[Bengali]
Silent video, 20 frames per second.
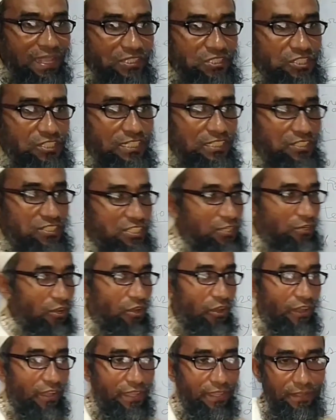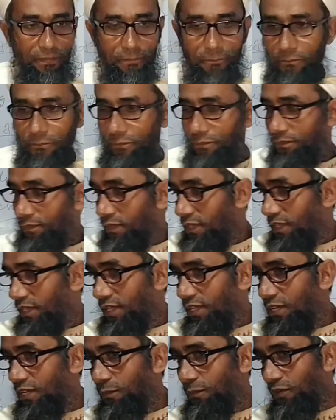পাঁচ টেন্সের হয়
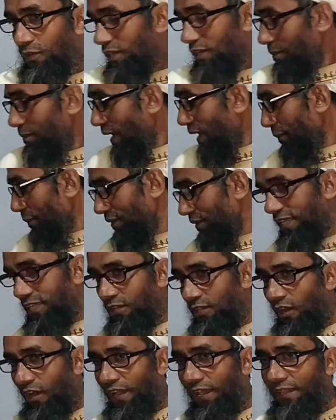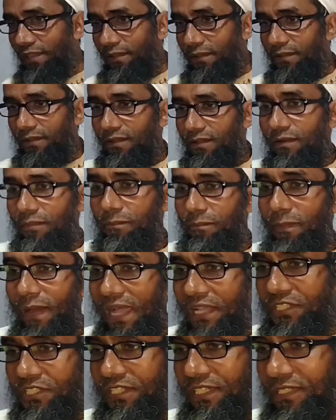রিপোর্টিং ভার্বটি কি হয়
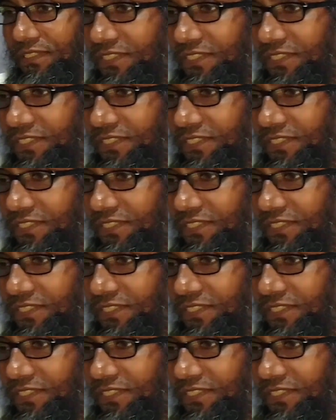পাঁচ